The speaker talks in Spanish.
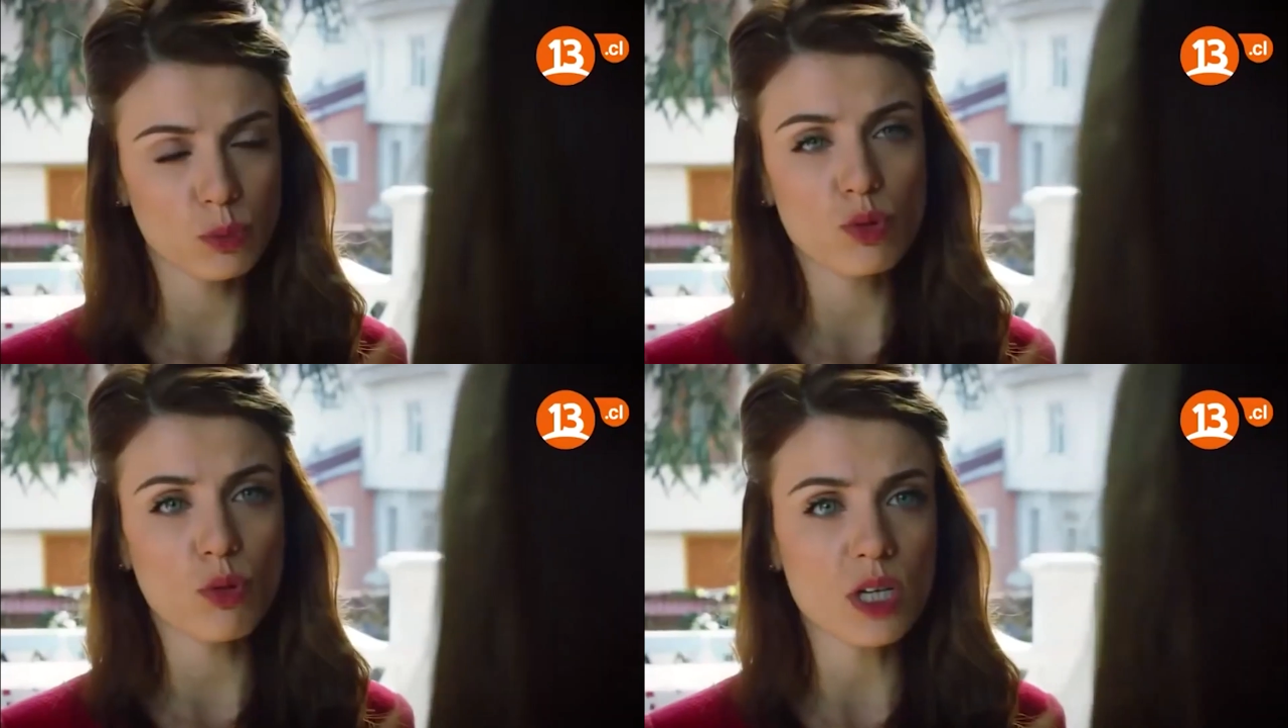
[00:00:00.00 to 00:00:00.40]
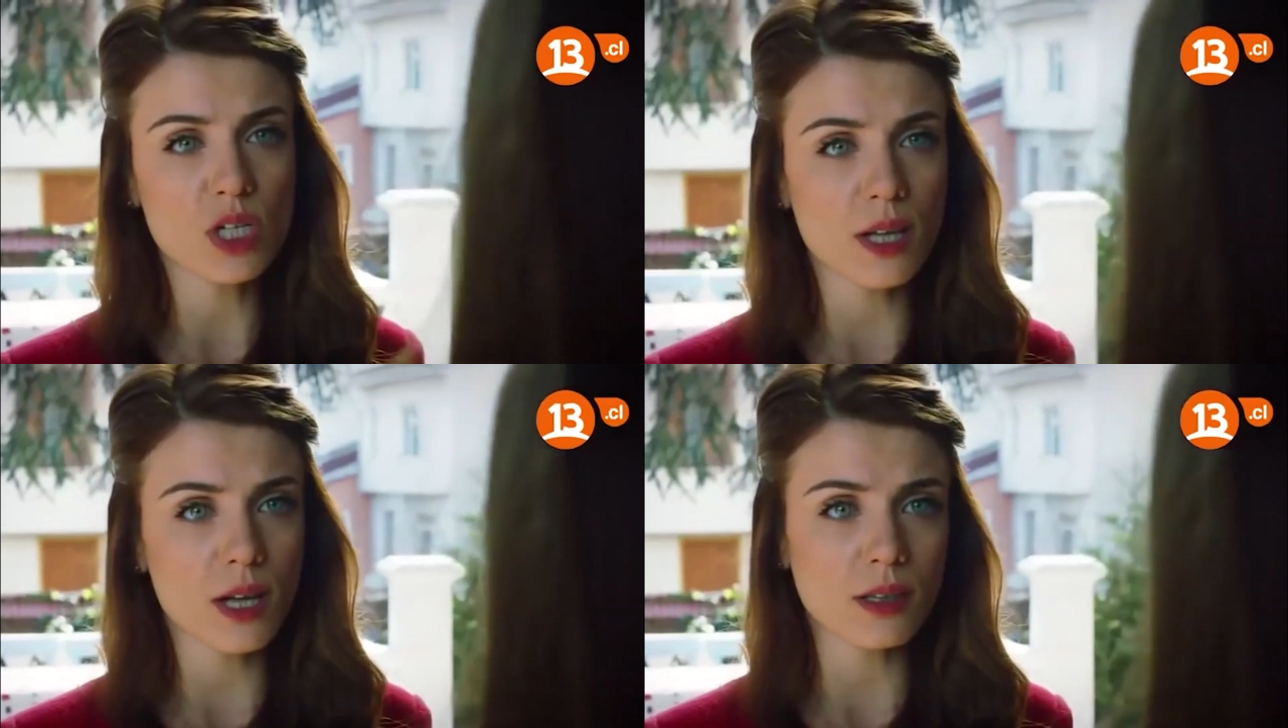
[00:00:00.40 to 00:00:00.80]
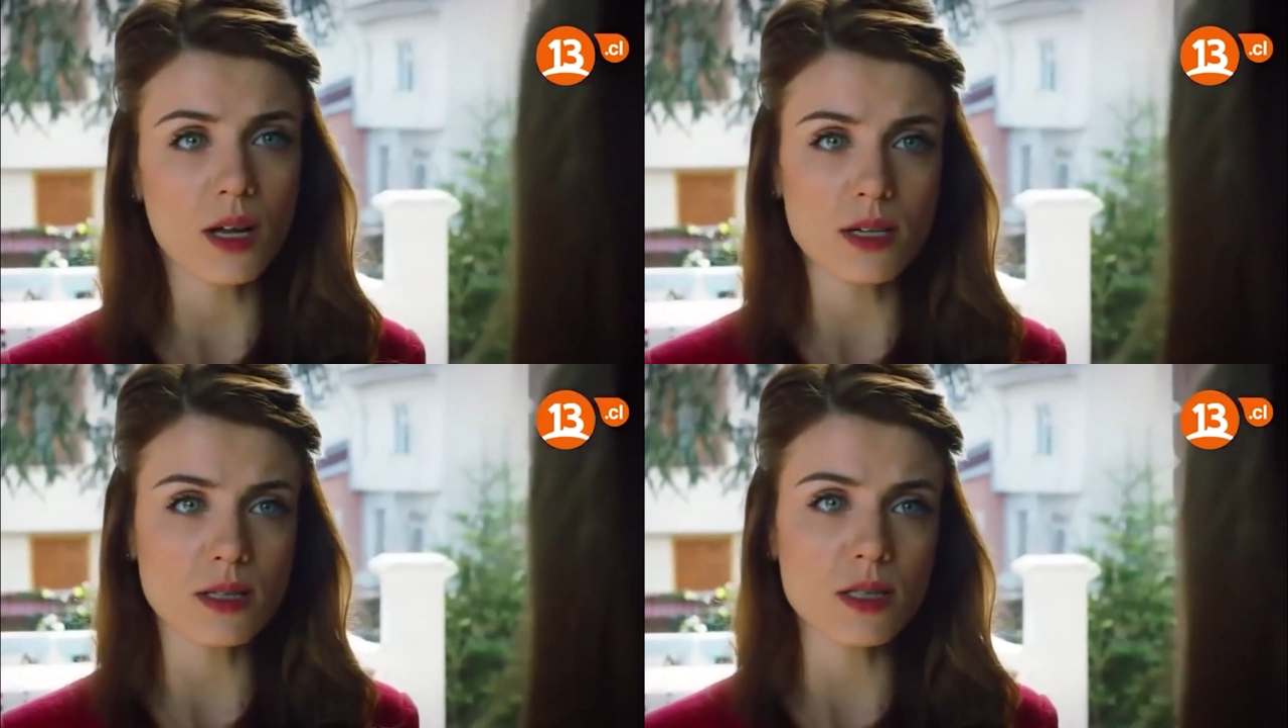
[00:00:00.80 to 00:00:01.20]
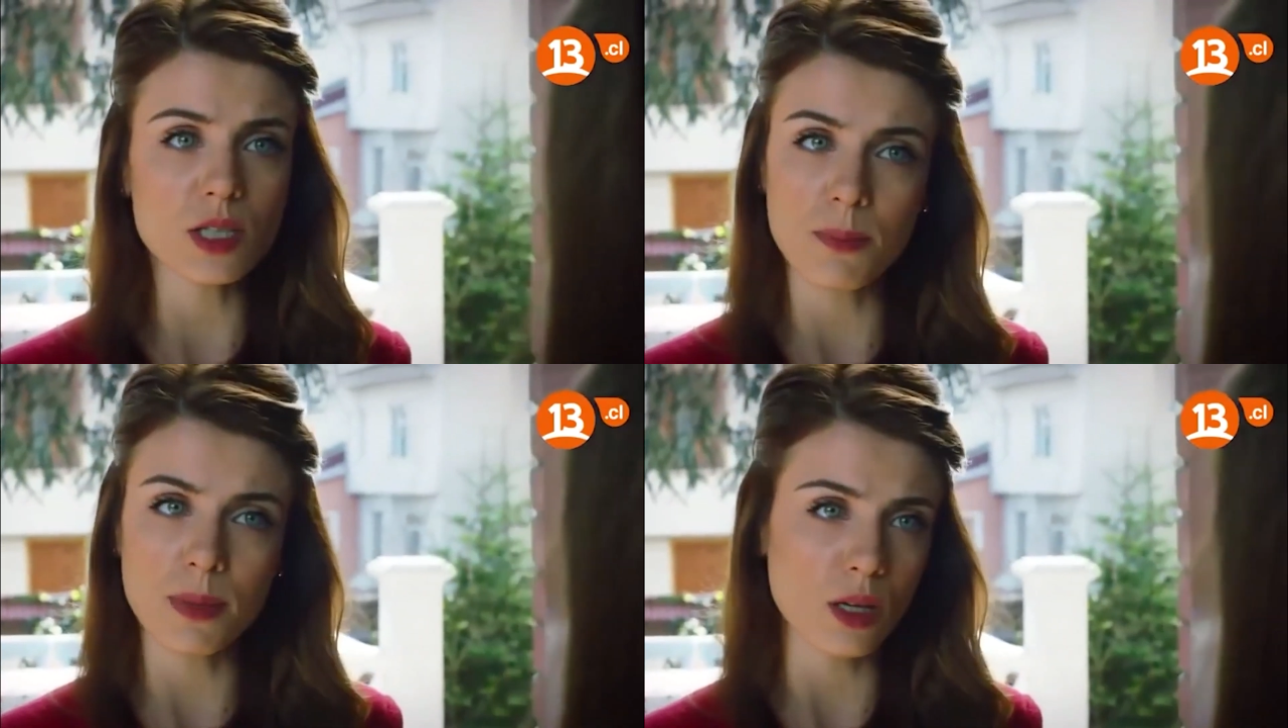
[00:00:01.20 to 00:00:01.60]
Pero es obvio que Ashley tiene
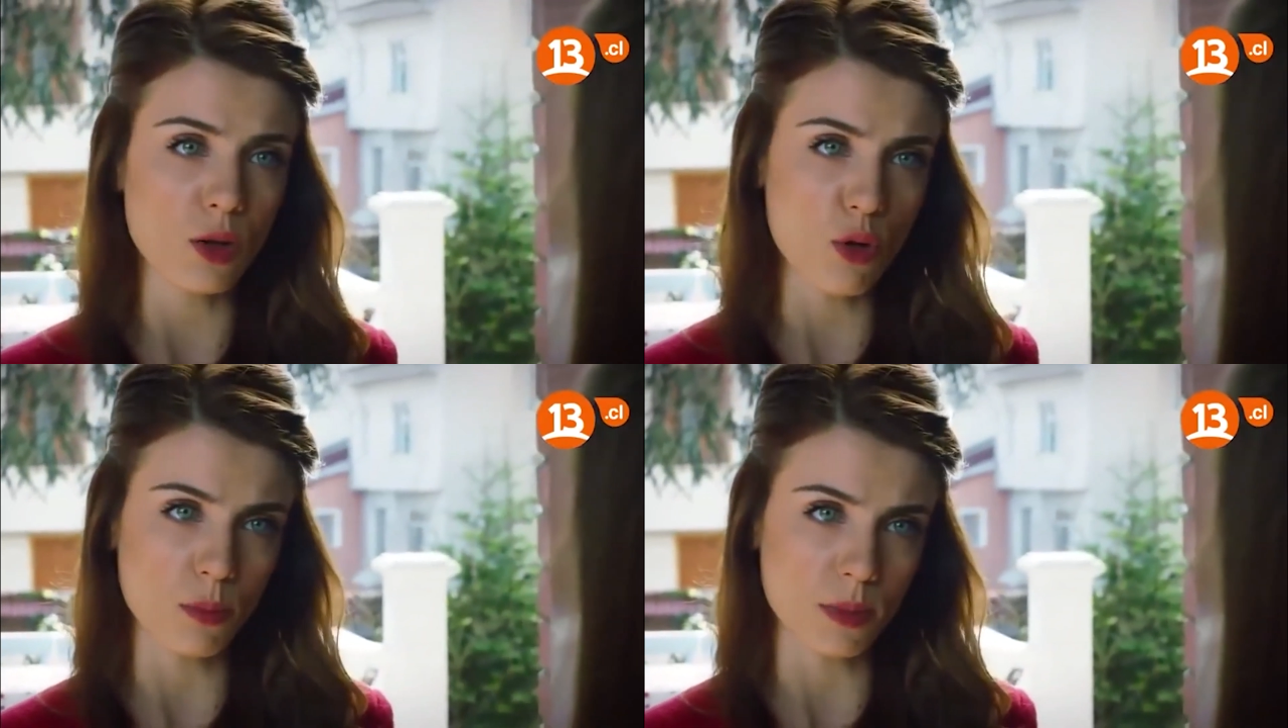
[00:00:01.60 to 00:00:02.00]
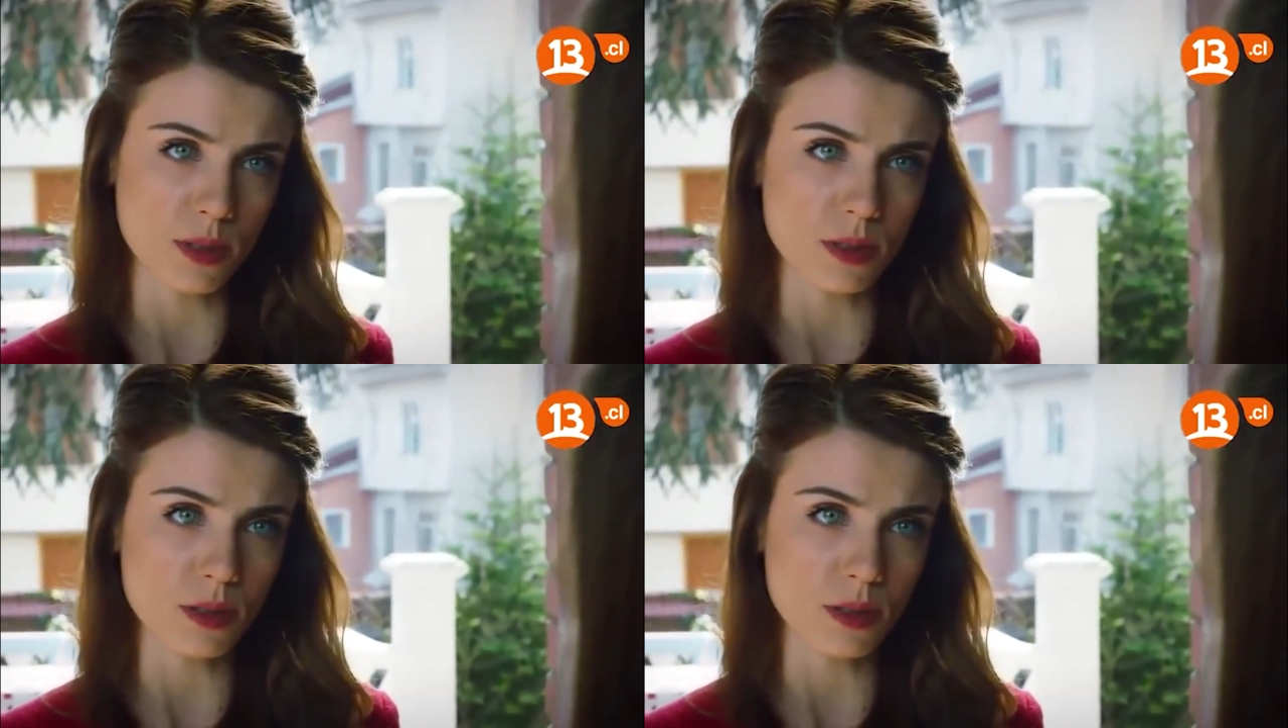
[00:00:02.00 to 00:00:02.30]
problemas por ti.